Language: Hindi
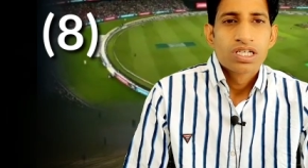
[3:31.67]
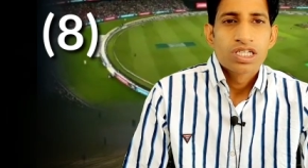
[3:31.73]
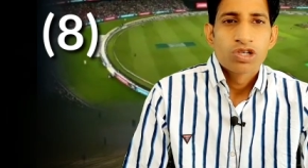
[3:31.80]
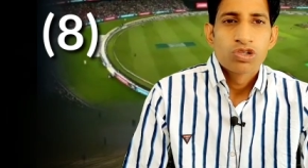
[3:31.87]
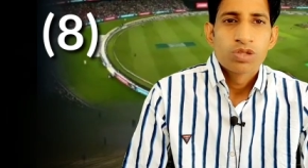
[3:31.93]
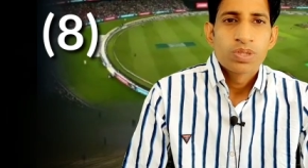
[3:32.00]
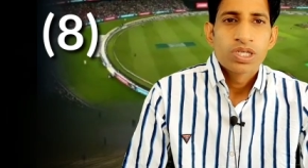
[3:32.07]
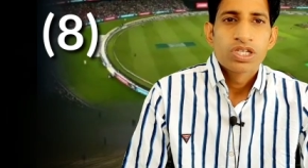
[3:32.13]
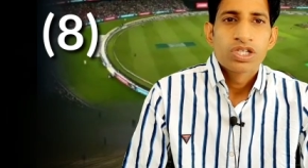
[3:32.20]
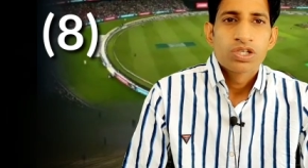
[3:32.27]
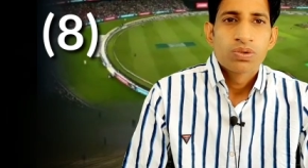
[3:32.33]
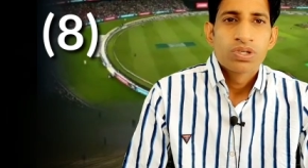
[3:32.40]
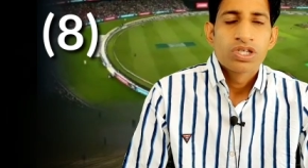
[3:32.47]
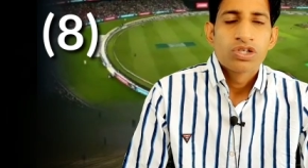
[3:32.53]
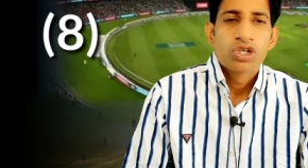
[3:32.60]
ग्राउंड पे टी
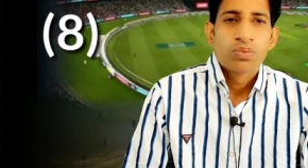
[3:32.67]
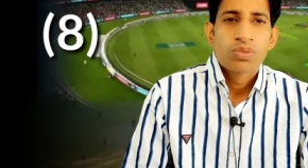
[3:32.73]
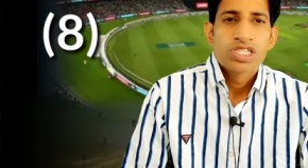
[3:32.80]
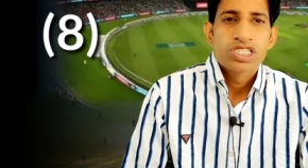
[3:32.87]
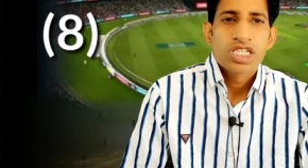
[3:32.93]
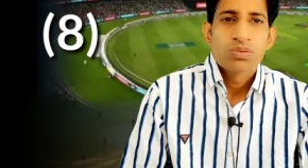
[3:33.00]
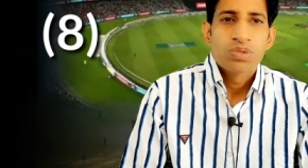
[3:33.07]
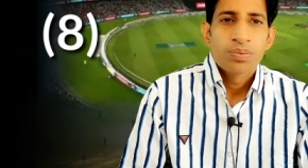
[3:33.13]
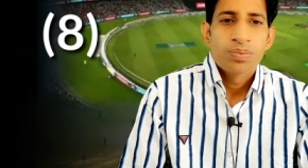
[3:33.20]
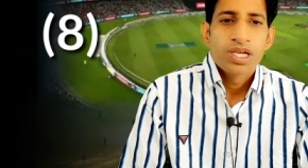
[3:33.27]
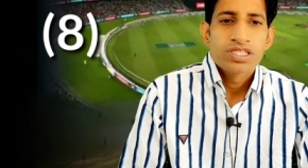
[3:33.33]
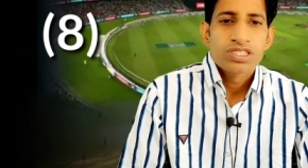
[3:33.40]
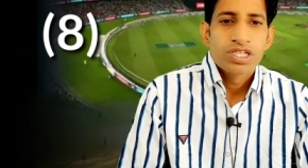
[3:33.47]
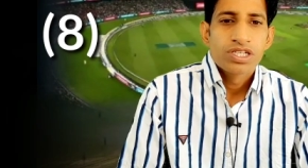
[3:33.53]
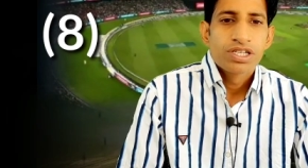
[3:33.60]
ट्वेंटी डोमेस्टिक में
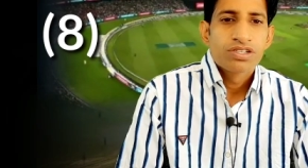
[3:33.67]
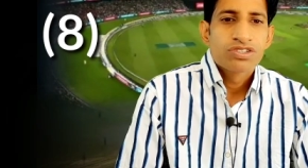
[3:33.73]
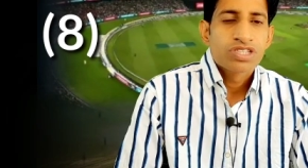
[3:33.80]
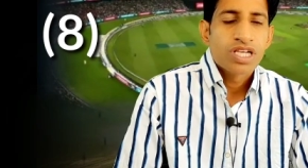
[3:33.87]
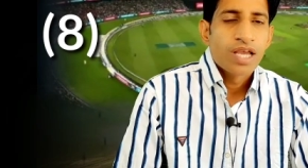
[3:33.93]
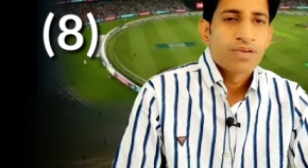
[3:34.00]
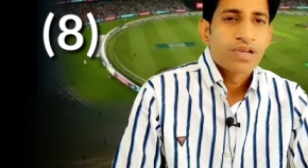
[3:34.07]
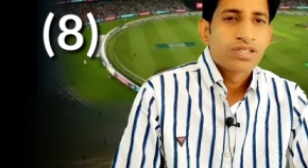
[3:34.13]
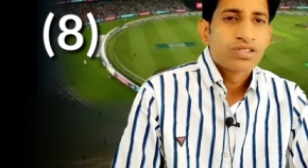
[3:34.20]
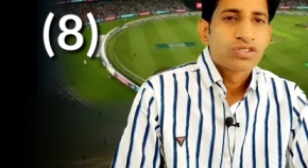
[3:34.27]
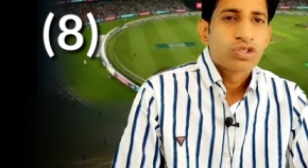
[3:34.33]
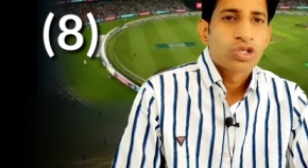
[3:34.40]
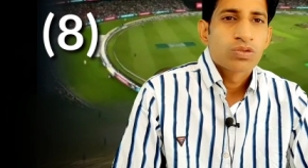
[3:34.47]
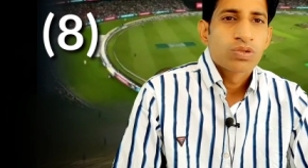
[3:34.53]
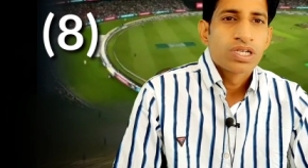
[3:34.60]
फर्स्ट इनिंग्स का
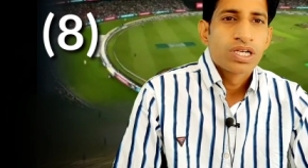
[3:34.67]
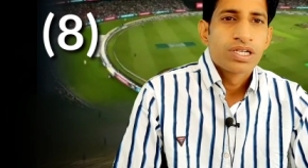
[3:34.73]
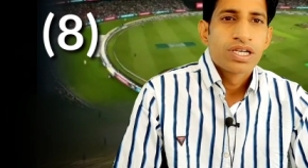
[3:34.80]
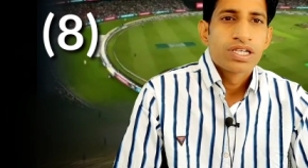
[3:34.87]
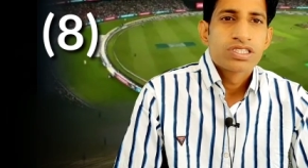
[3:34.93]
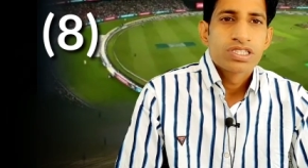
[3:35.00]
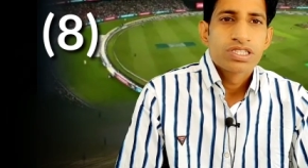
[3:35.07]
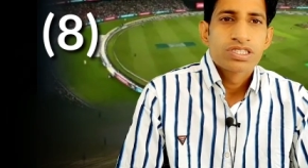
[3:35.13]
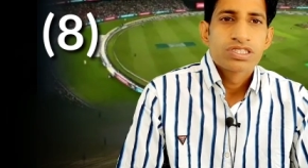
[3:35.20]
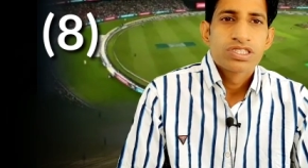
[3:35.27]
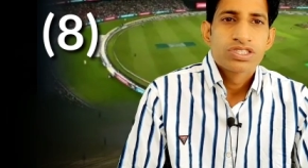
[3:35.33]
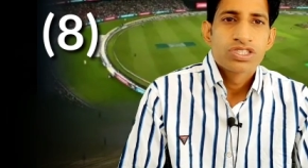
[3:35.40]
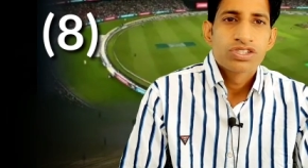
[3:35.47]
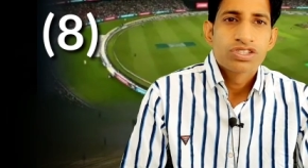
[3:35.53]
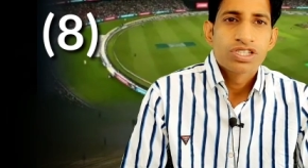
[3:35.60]
एवरेज स्कोर
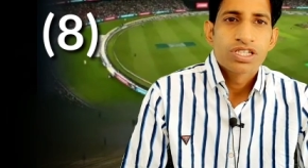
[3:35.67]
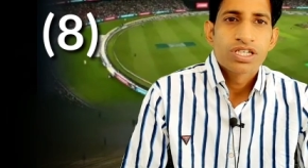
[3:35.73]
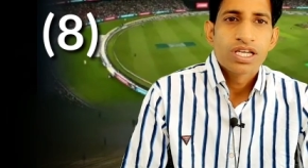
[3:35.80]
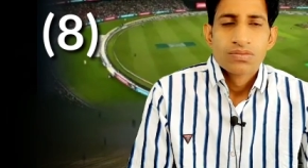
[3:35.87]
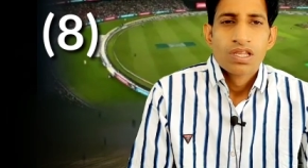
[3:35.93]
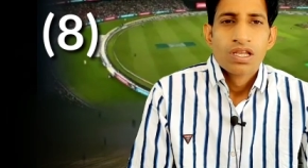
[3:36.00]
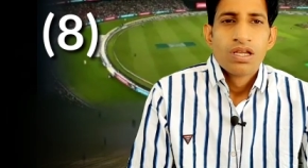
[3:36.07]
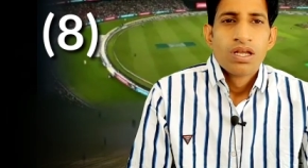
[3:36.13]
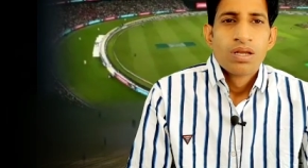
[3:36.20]
166 रन है